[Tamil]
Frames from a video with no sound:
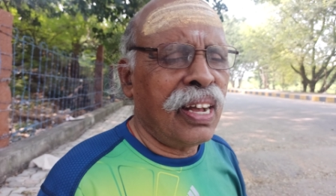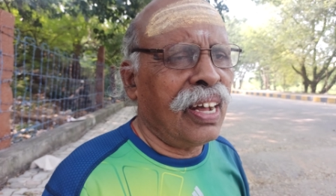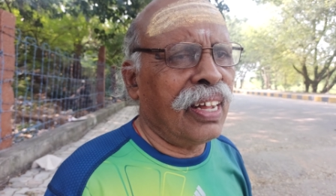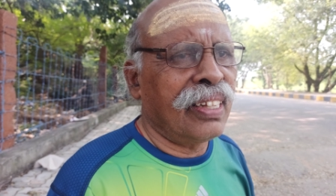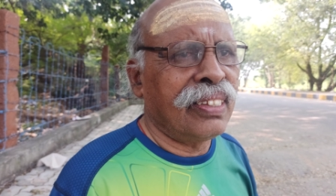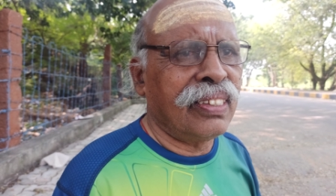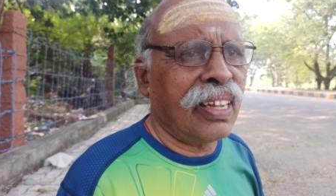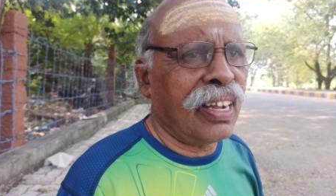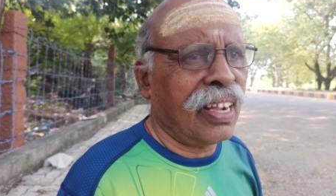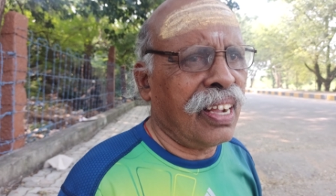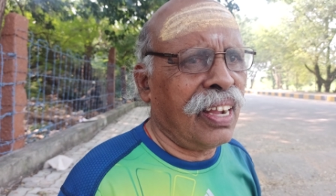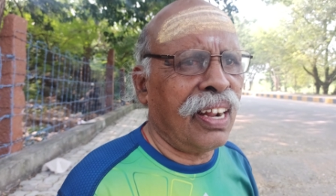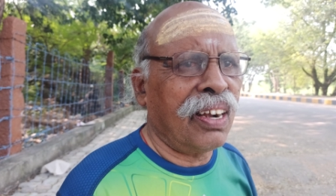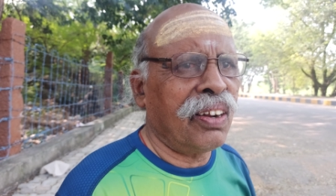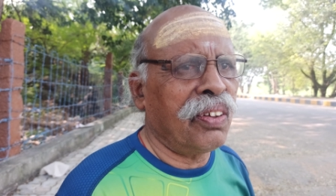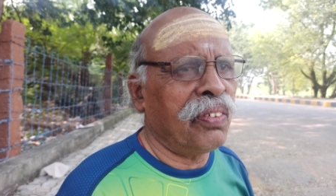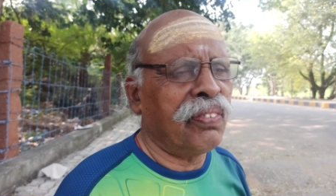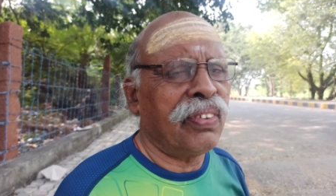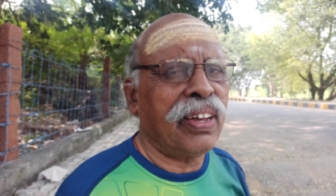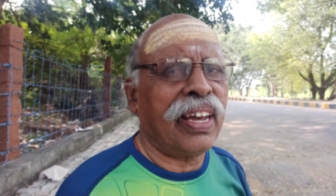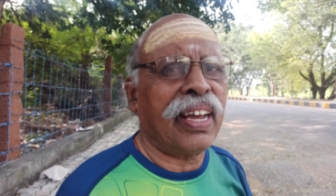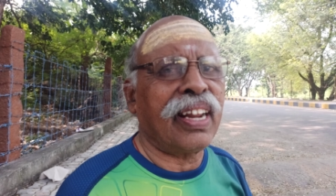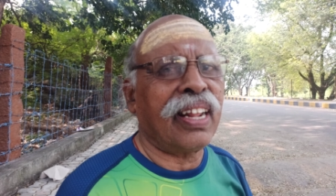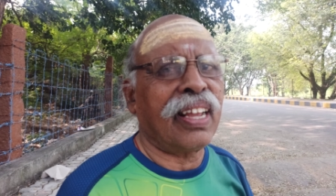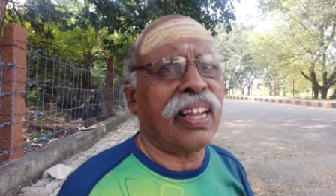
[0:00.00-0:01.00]
அந்த
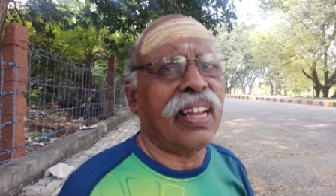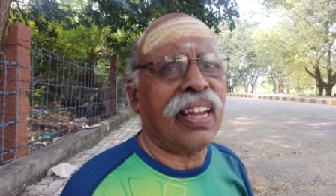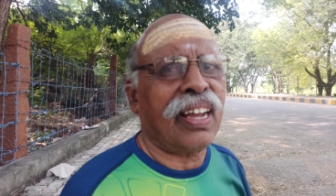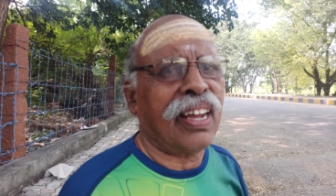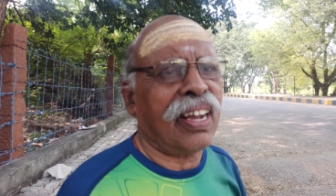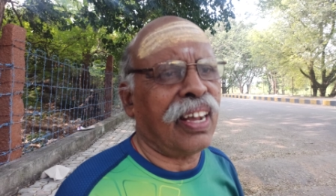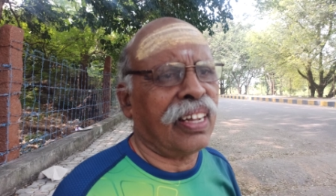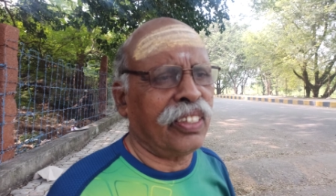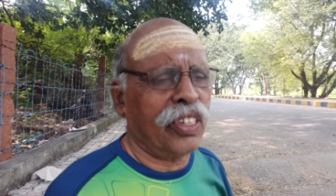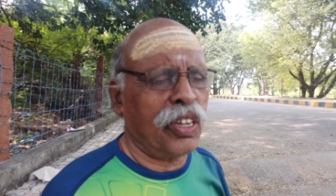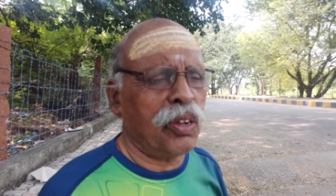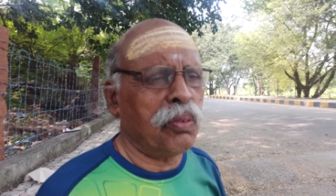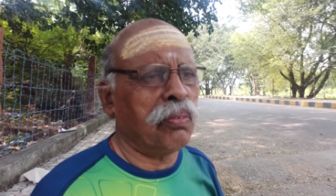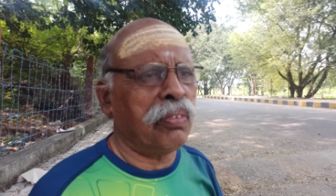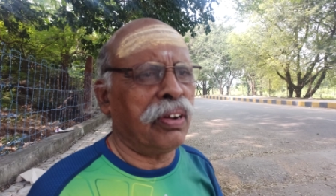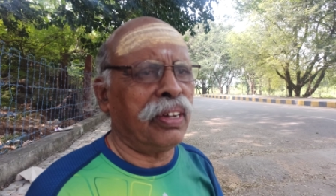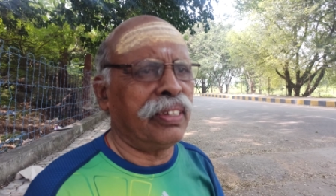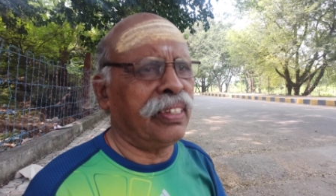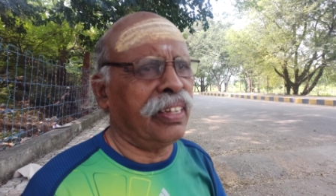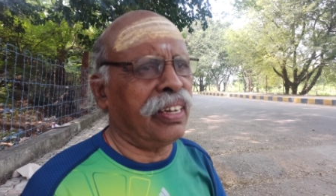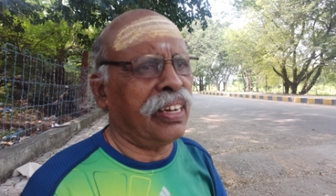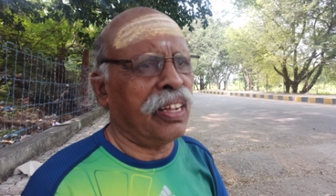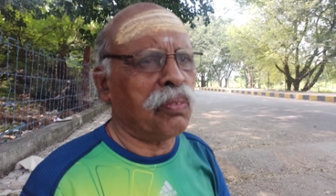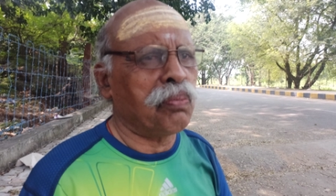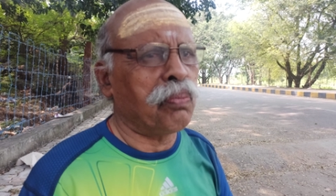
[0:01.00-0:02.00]
காலம் வேறேங்க அதே
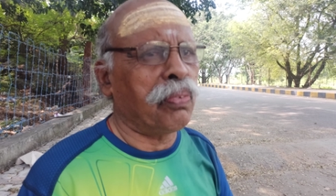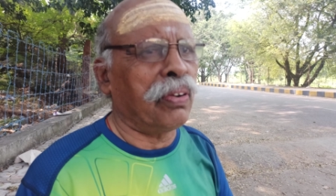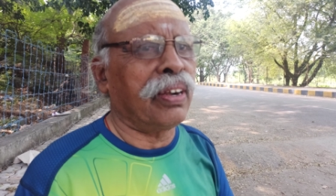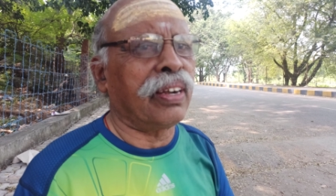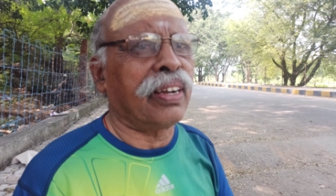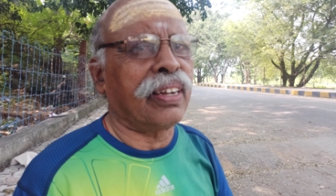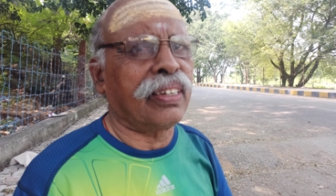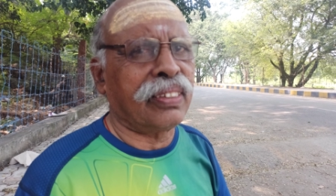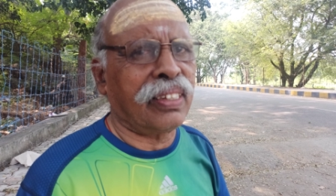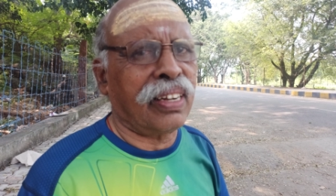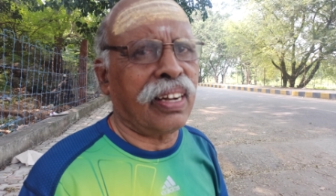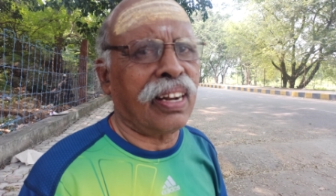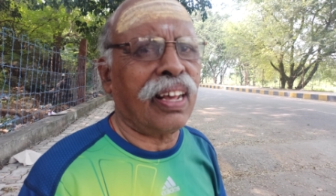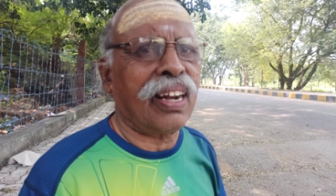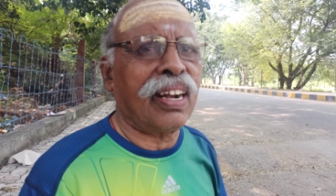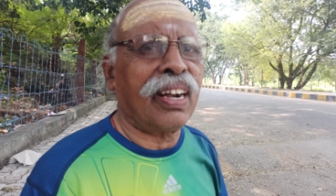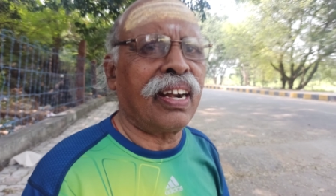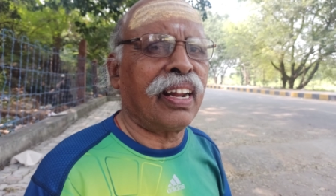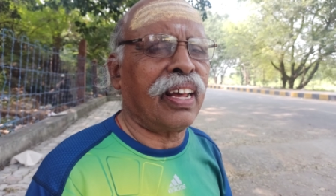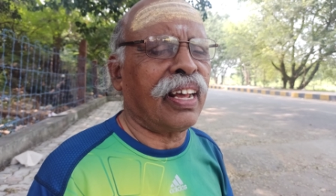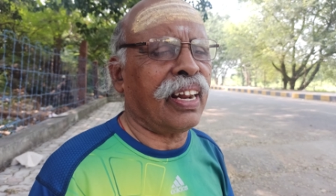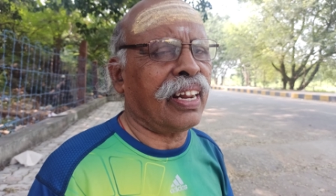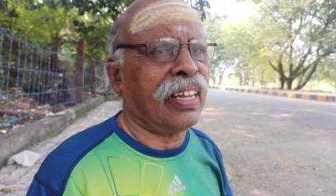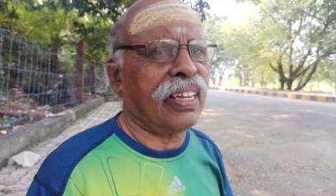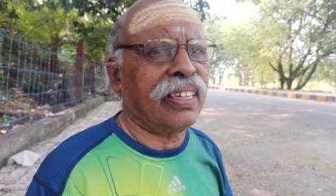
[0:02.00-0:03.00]
மாதிரியே பண்ணுறதுனால
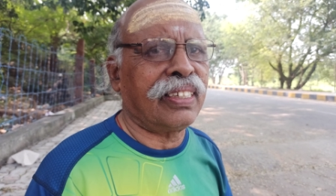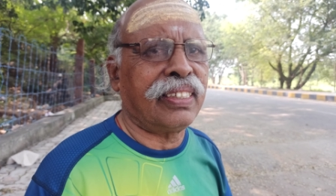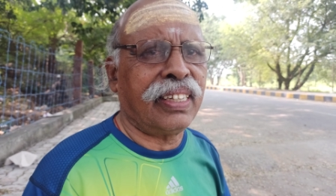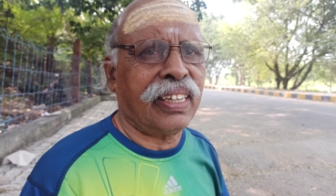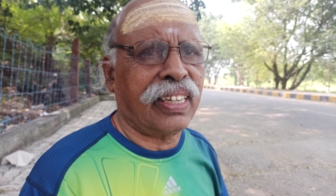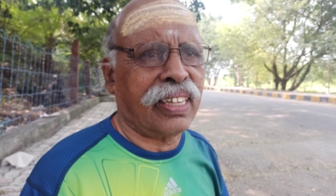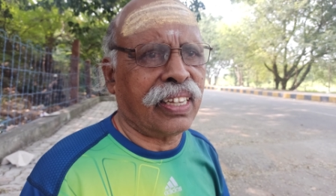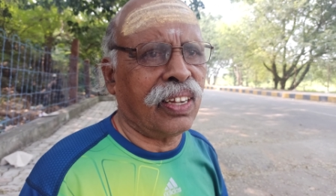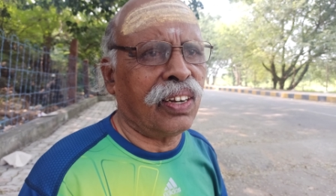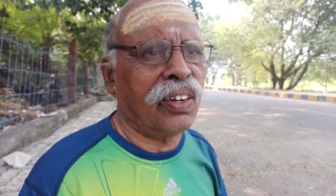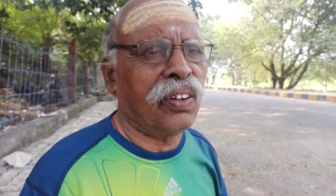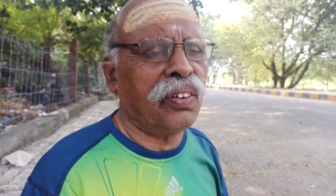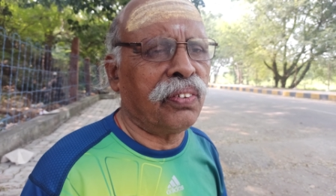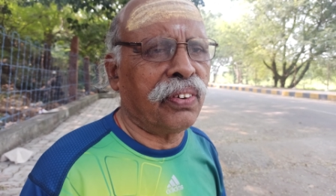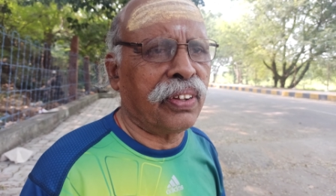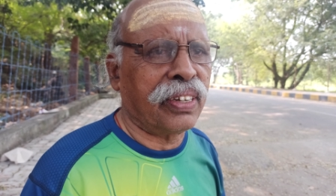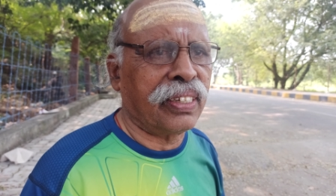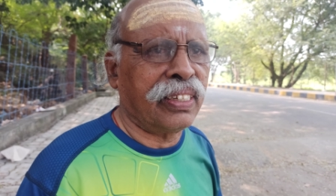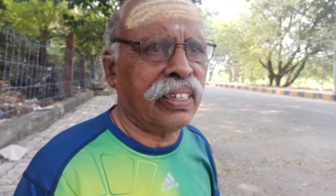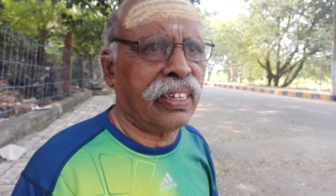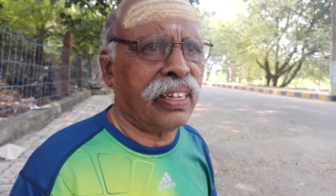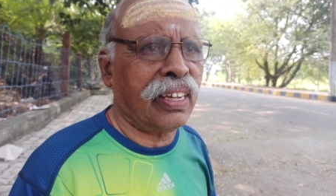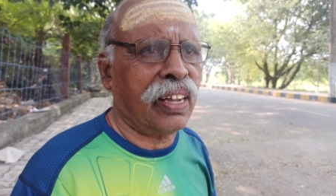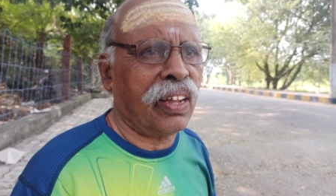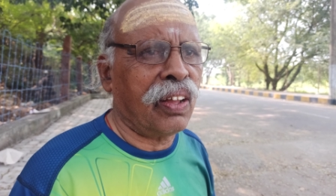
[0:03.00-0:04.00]
நிறைய சிக்கலும்
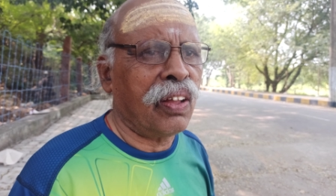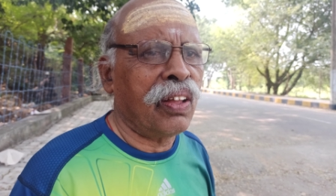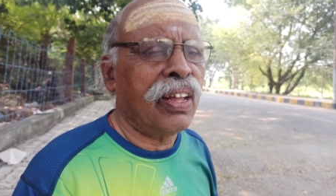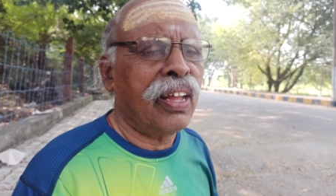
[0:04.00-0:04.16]
வருதுங்க